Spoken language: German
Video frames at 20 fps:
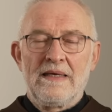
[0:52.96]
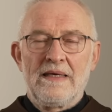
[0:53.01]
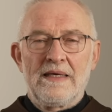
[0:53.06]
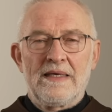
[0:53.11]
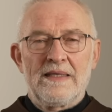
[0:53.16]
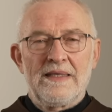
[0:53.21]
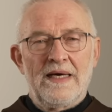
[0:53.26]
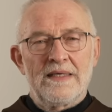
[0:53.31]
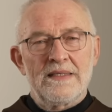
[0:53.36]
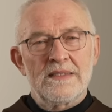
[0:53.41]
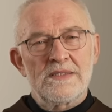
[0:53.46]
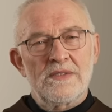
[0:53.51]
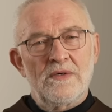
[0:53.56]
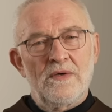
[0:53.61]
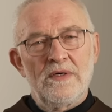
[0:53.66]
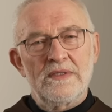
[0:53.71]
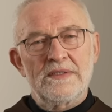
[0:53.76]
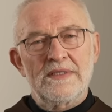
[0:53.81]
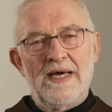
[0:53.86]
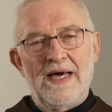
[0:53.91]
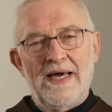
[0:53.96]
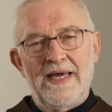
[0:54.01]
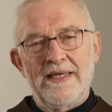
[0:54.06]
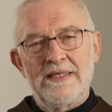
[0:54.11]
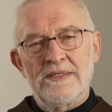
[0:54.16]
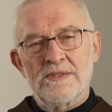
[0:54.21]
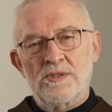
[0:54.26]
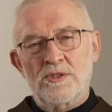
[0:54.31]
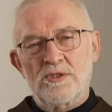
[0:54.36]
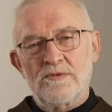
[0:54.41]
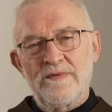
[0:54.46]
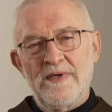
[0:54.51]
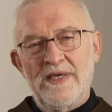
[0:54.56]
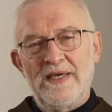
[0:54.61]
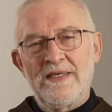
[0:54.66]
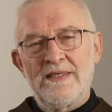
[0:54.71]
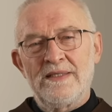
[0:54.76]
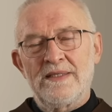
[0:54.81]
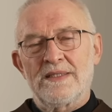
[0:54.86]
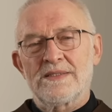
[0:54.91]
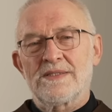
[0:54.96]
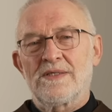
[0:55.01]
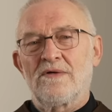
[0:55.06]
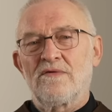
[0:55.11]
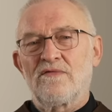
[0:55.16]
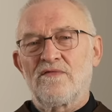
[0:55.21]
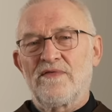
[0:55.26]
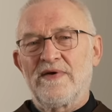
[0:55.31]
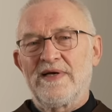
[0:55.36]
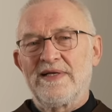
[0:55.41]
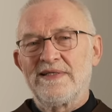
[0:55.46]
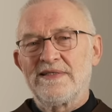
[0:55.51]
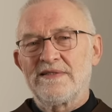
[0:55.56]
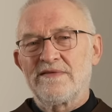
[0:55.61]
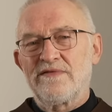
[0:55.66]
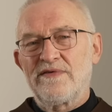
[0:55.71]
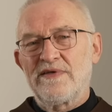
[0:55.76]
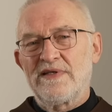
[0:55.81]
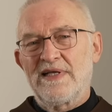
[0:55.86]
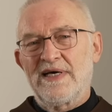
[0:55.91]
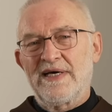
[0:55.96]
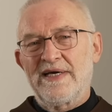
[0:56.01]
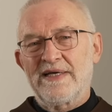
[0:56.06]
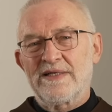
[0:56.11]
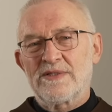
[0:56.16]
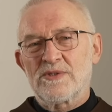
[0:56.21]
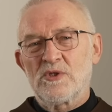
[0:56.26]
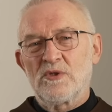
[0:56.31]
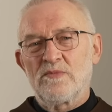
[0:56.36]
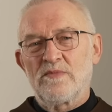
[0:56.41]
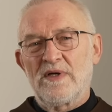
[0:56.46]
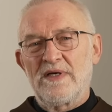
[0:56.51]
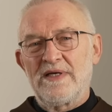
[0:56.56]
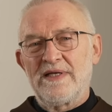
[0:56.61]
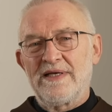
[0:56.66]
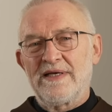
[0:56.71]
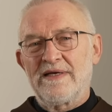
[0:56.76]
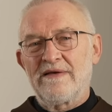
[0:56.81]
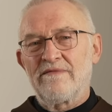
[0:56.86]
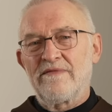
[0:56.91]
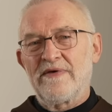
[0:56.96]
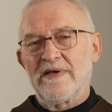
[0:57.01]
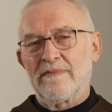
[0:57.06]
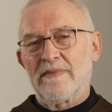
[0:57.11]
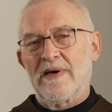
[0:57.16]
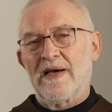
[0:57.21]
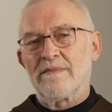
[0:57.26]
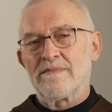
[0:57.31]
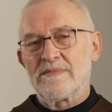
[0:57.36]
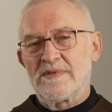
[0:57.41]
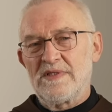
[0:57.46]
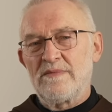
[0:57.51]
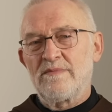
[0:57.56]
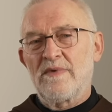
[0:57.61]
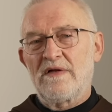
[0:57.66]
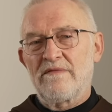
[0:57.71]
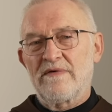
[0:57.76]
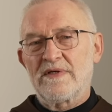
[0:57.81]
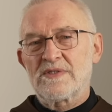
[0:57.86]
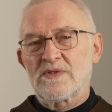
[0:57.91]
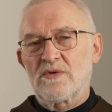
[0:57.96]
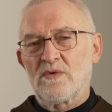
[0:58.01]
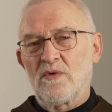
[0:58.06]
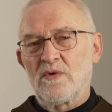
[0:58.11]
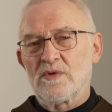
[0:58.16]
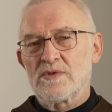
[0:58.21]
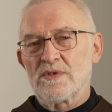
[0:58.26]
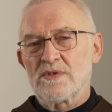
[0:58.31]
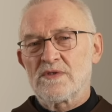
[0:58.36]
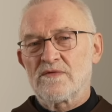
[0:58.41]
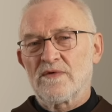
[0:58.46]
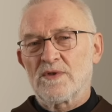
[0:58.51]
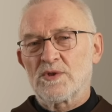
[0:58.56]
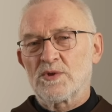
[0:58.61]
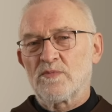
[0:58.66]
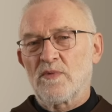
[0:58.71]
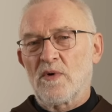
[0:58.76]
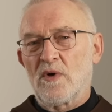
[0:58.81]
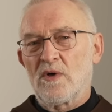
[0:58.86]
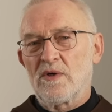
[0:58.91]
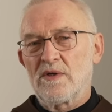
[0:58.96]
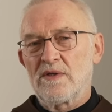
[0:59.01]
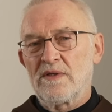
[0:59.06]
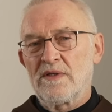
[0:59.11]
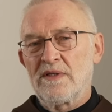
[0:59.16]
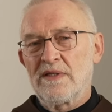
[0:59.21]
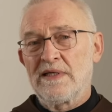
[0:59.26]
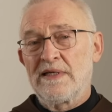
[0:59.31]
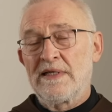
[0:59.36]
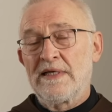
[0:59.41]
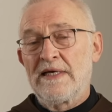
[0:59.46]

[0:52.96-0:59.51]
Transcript: Ich lade Sie heute ein, so schwer Ihnen das auch fällt, vielleicht zu überlegen, wem haben Sie mal was Großes versprochen